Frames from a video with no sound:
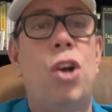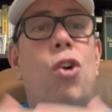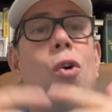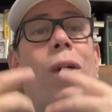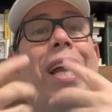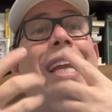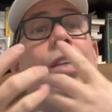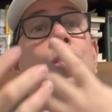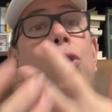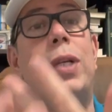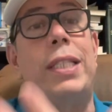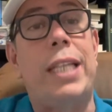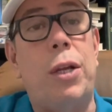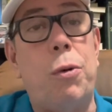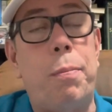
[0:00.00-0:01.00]
con el hecho de
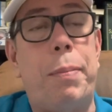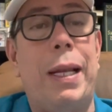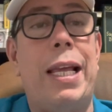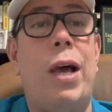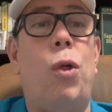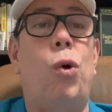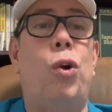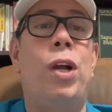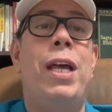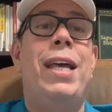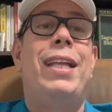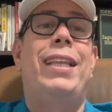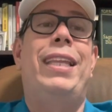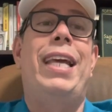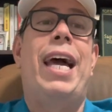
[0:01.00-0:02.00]
ser un peleador
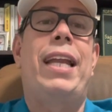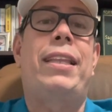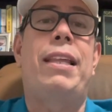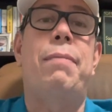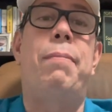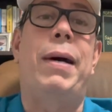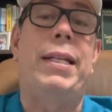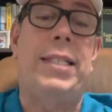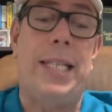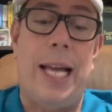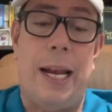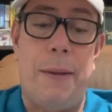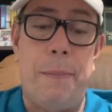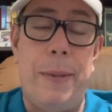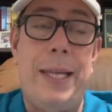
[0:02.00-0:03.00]
de artes
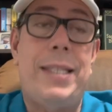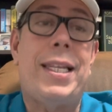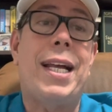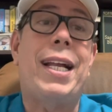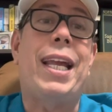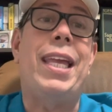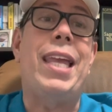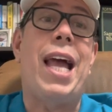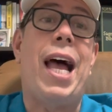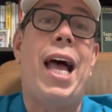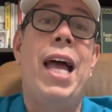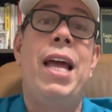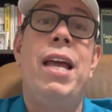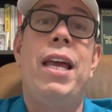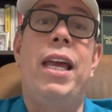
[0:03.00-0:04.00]
marciales mixtas, que ya
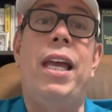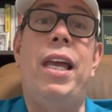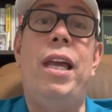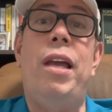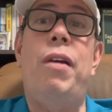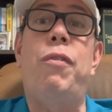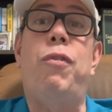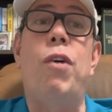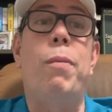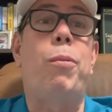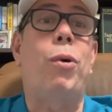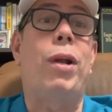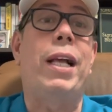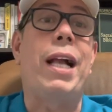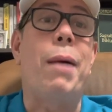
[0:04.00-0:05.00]
eh, fue
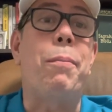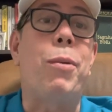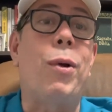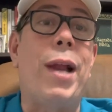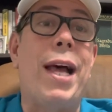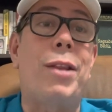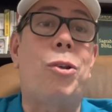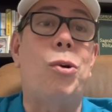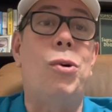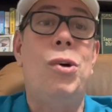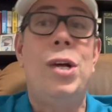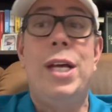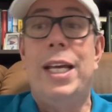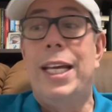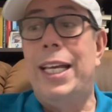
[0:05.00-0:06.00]
por el campeonato,
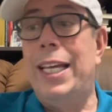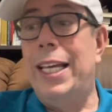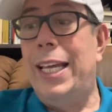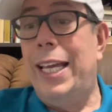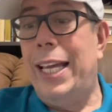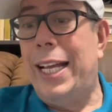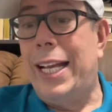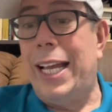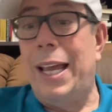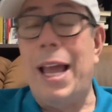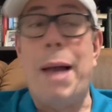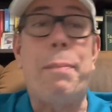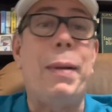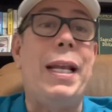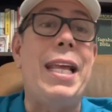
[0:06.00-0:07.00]
eh, que
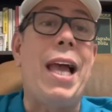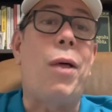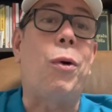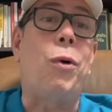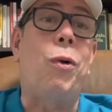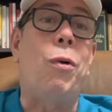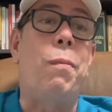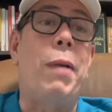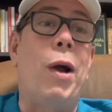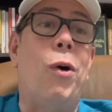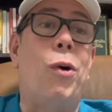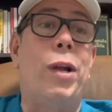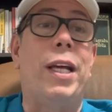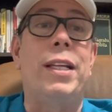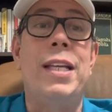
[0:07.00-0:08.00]
ha peleado con los
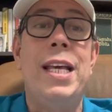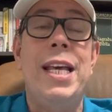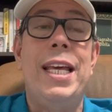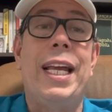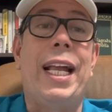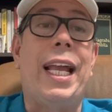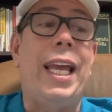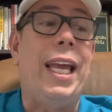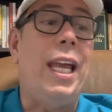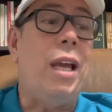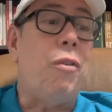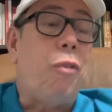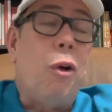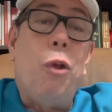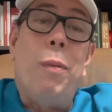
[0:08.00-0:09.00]
mejores, que
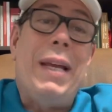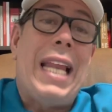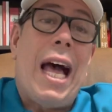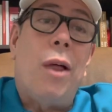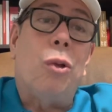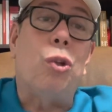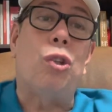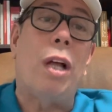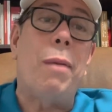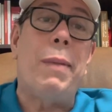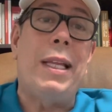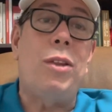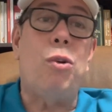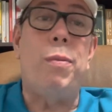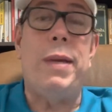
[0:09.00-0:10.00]
fue dominado,
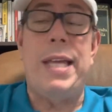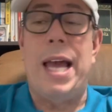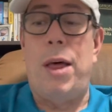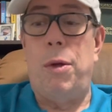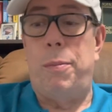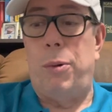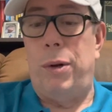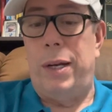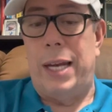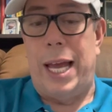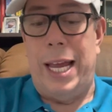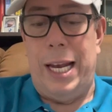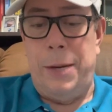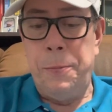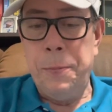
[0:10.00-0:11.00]
totalmente humillado por
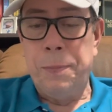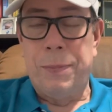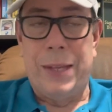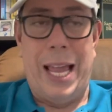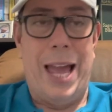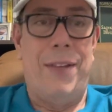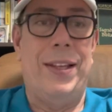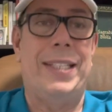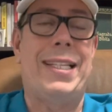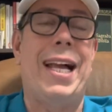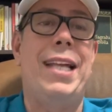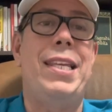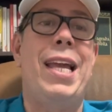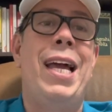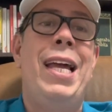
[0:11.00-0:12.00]
Israel
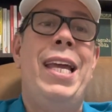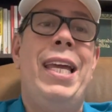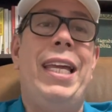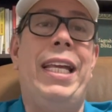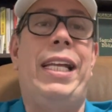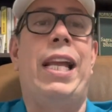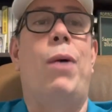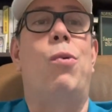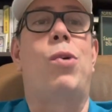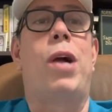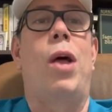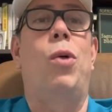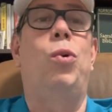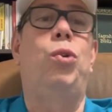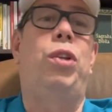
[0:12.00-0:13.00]
Adesaña y que ha
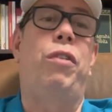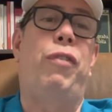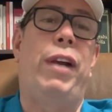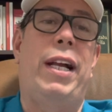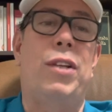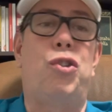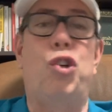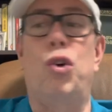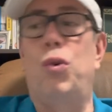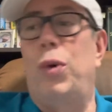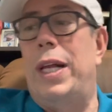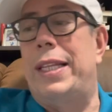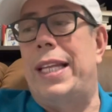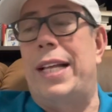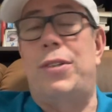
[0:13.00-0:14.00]
buscado justificación
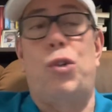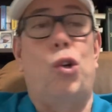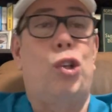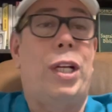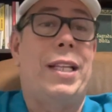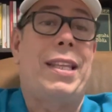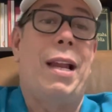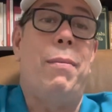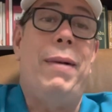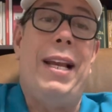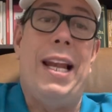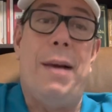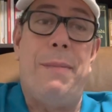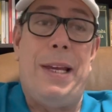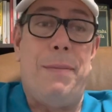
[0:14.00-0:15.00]
una tras otra, tal vez
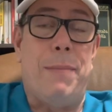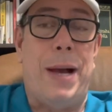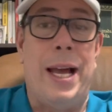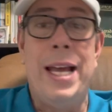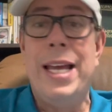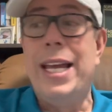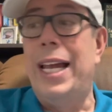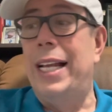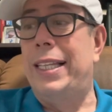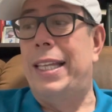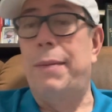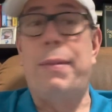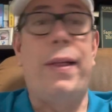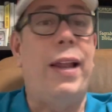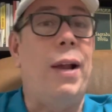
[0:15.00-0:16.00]
la misma, el
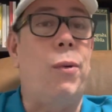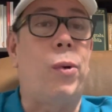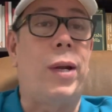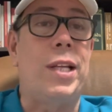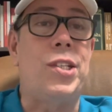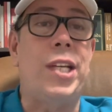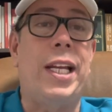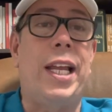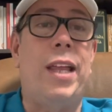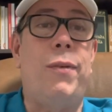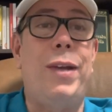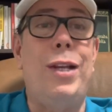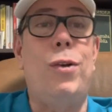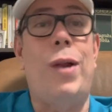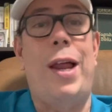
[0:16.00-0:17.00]
tema de la borrachera de
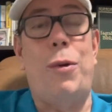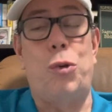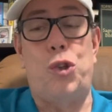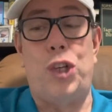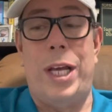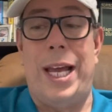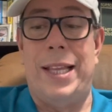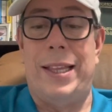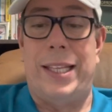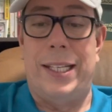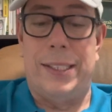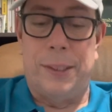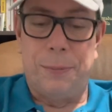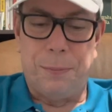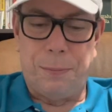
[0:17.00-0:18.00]
vino la noche antes